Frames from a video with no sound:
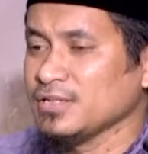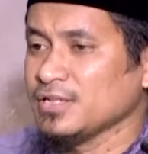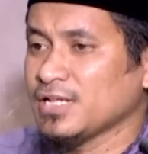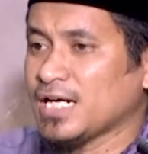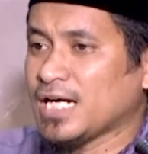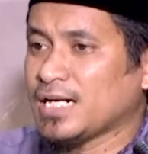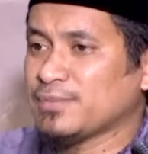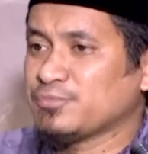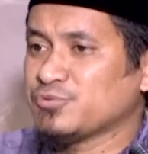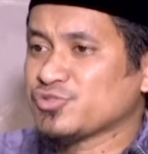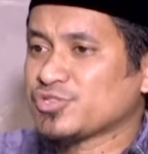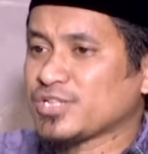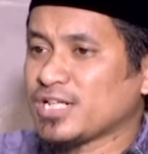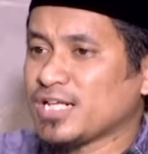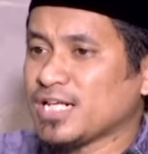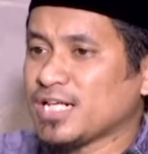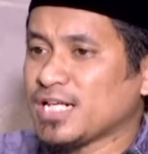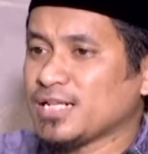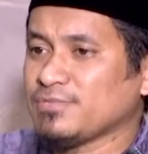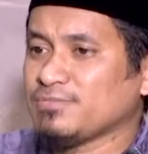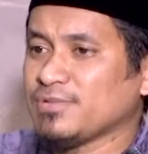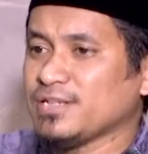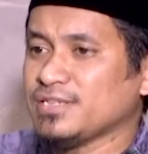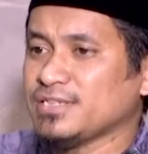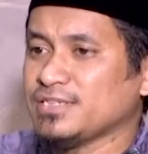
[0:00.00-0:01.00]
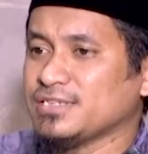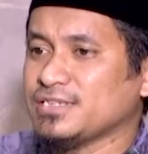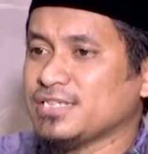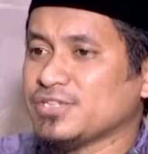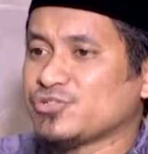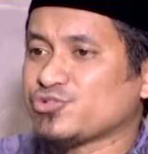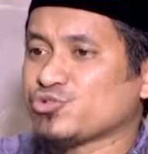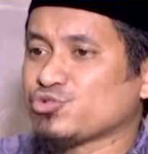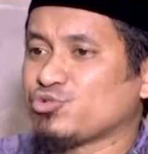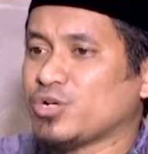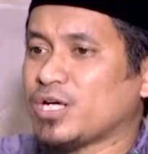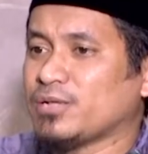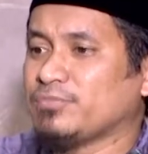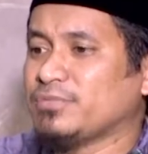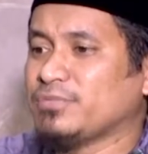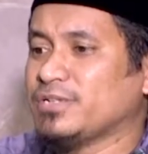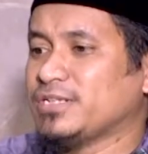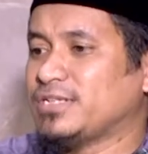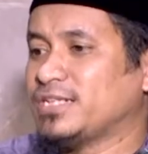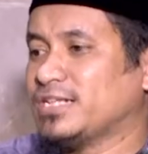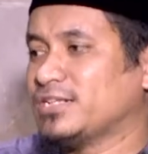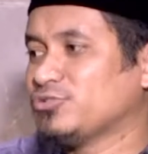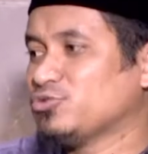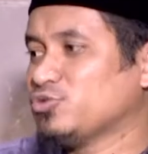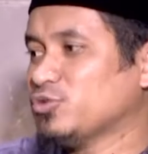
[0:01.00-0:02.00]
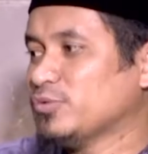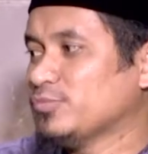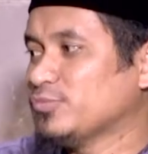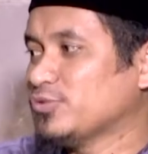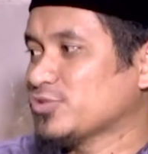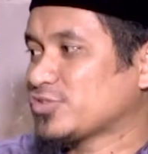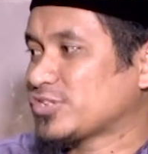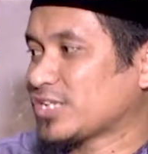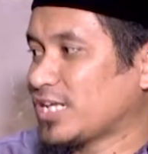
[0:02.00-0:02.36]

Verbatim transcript: Abu Salamah ini suami dari Ummu